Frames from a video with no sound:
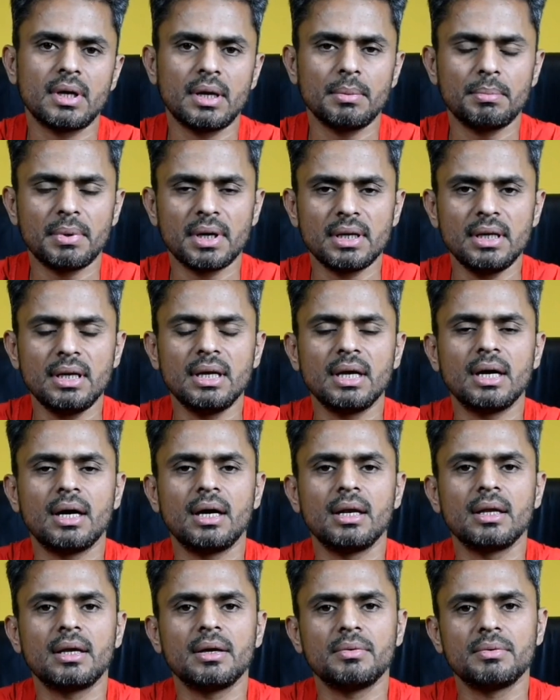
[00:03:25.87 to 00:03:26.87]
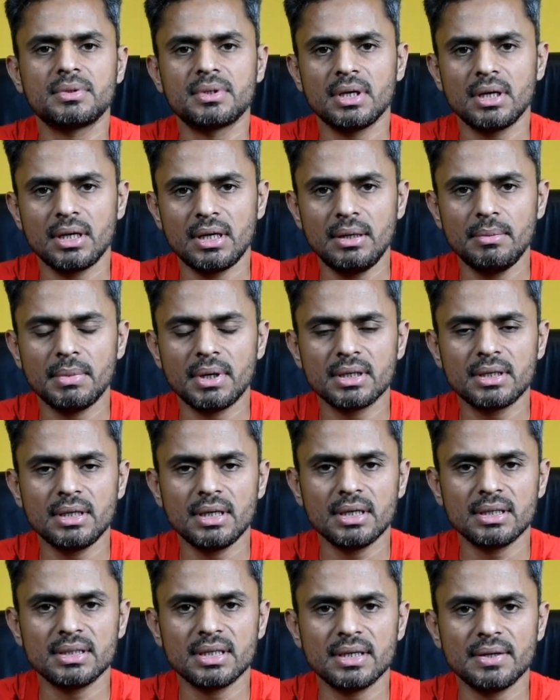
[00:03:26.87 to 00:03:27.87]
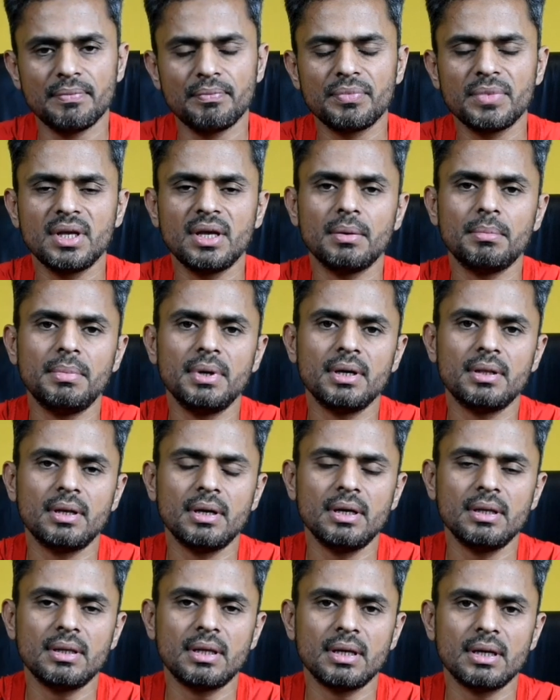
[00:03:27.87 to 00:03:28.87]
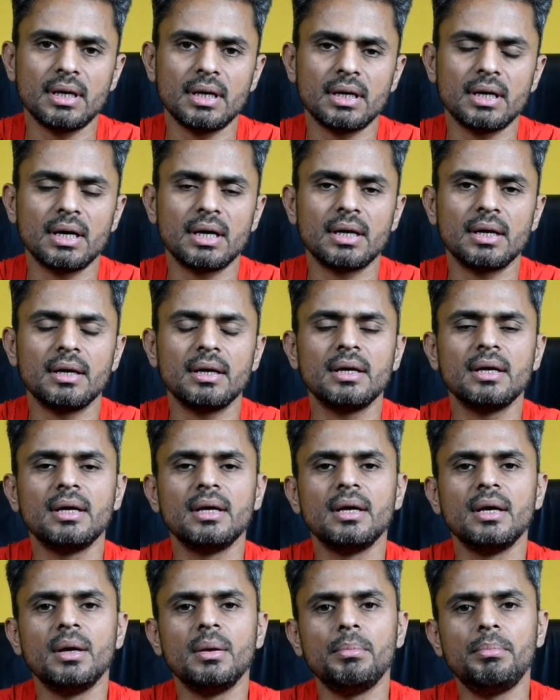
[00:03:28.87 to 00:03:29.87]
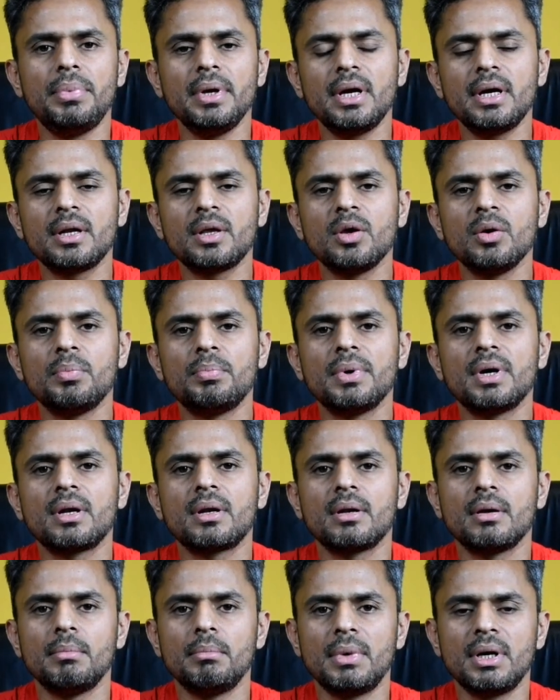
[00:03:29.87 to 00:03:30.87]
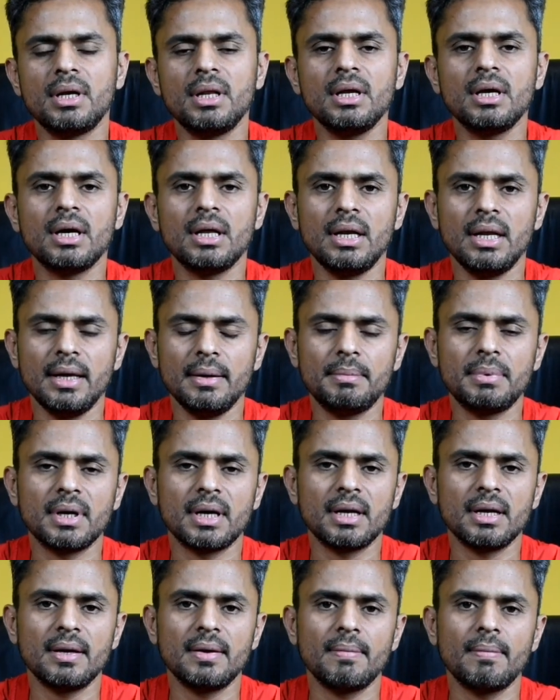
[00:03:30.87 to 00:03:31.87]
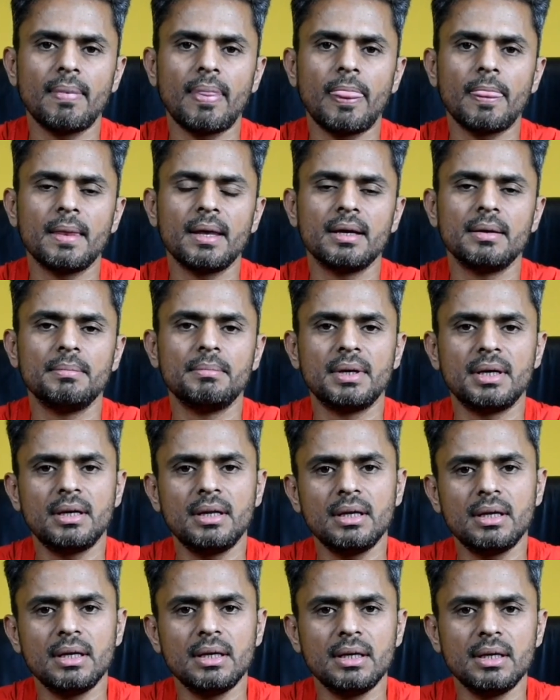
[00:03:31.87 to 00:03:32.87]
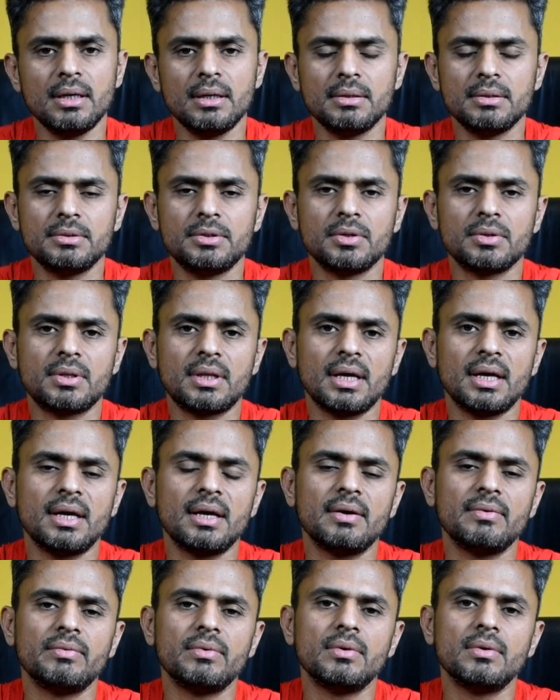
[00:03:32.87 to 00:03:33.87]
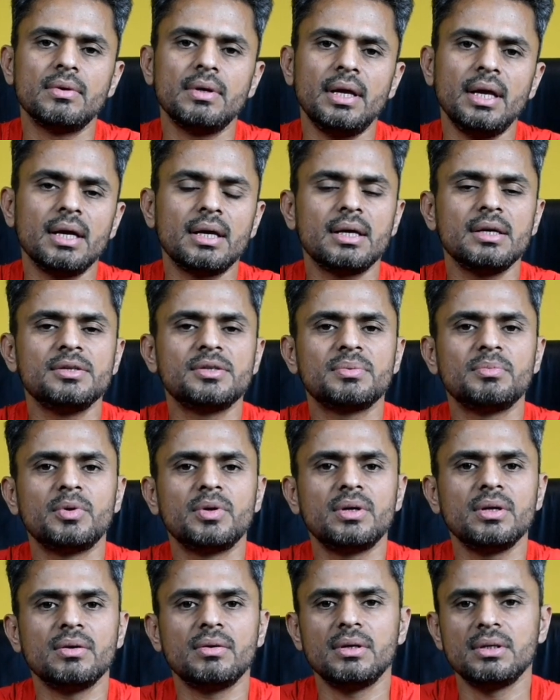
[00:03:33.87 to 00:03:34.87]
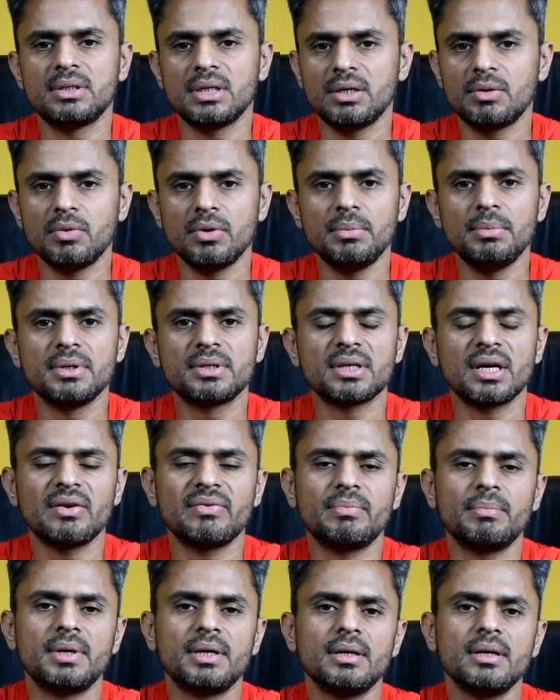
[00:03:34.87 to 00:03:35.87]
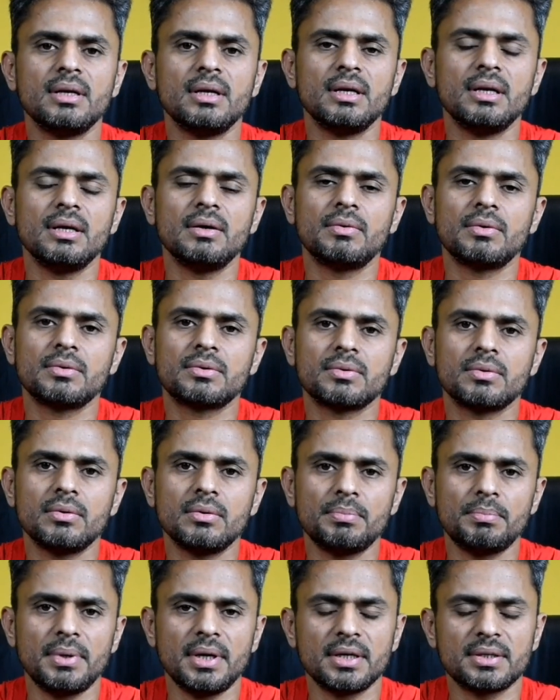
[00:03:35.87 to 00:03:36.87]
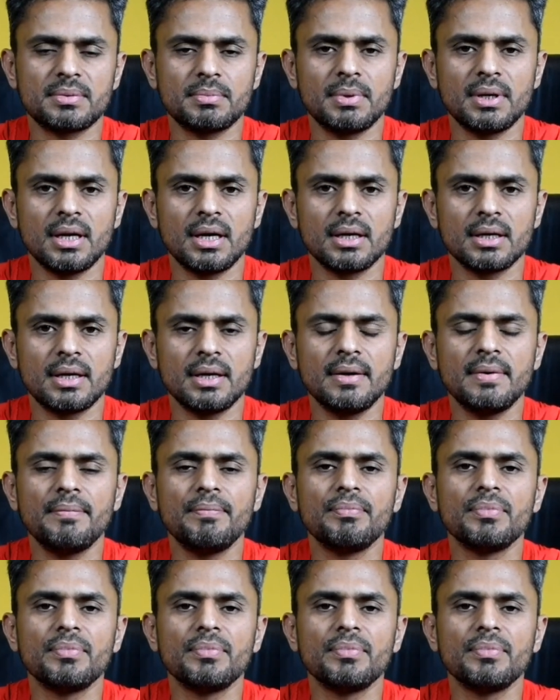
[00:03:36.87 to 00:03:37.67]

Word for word: के पानी निकाल के उससे अनीमा किया जाए ये बेहतरीन तरीक़ाकार है पेट के ऊपर मट्टी का लेप करें मट्टी की जो तय है वो एक इंच मोटी होनी चाहिए कोई भी साफ़ मट्टी ले लें और उसको पेस्ट बना के